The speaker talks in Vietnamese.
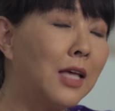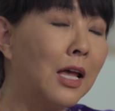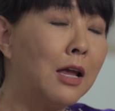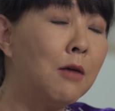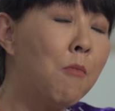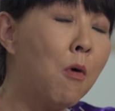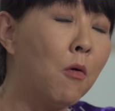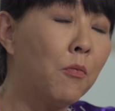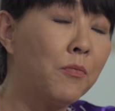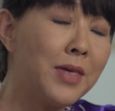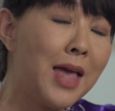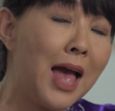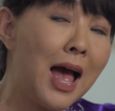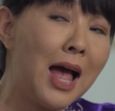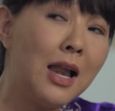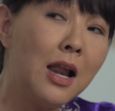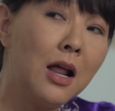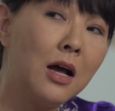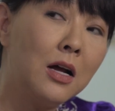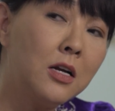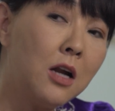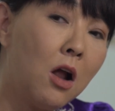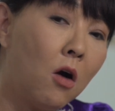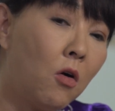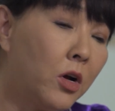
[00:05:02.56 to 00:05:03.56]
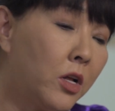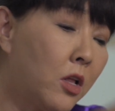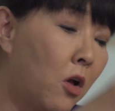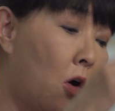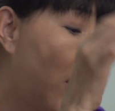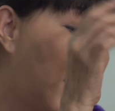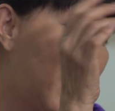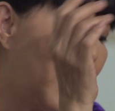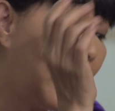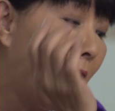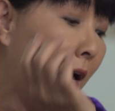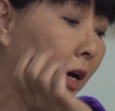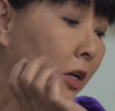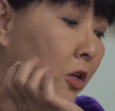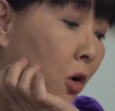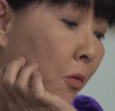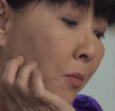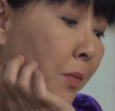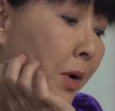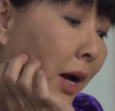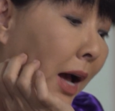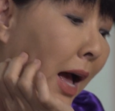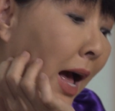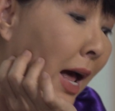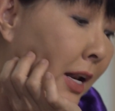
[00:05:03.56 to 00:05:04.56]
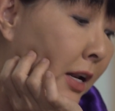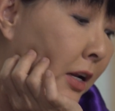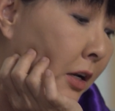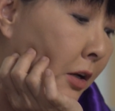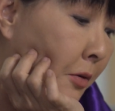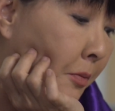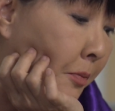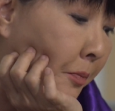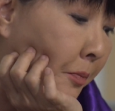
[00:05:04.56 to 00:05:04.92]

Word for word: Chỉ một vài lời nói thôi là lợi dụng được anh.